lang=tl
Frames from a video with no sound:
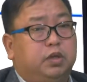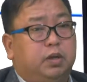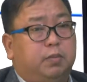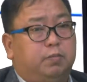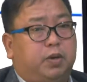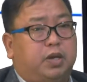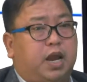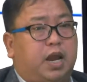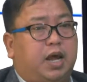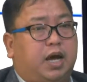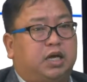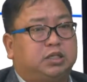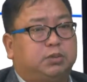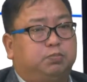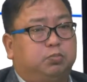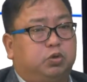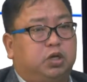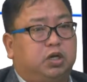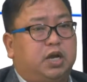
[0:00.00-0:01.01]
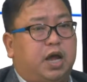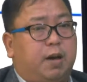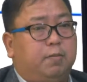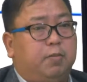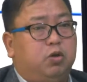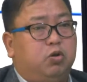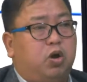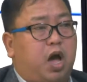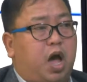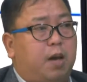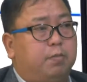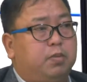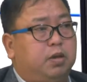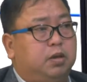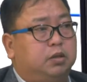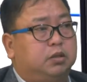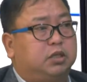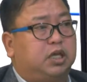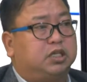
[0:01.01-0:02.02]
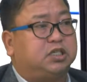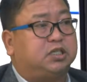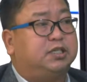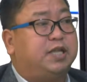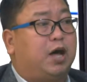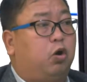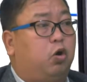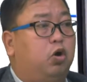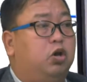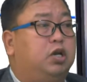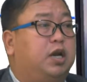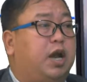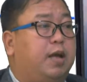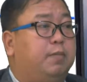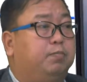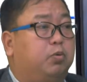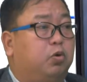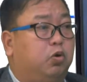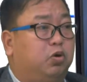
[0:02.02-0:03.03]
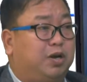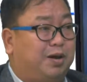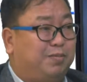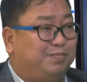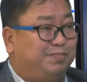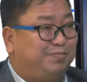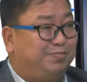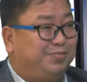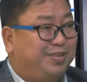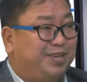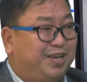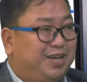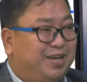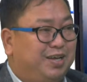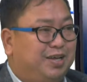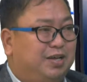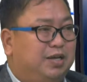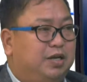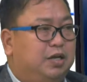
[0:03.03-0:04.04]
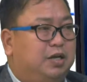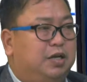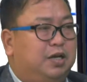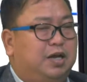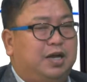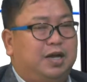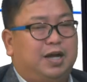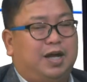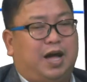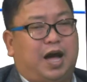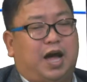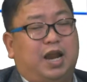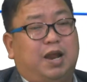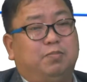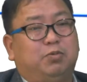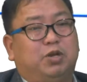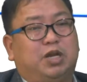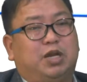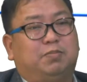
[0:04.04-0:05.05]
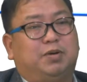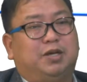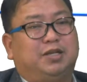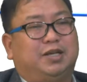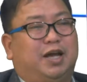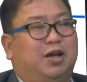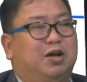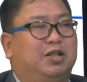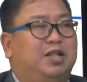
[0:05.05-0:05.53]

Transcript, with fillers: pinalakas po rin namin yung aming TESDA online program. Paano ho ba yung TESDA online Alam program? Alam niyo naman ngayon,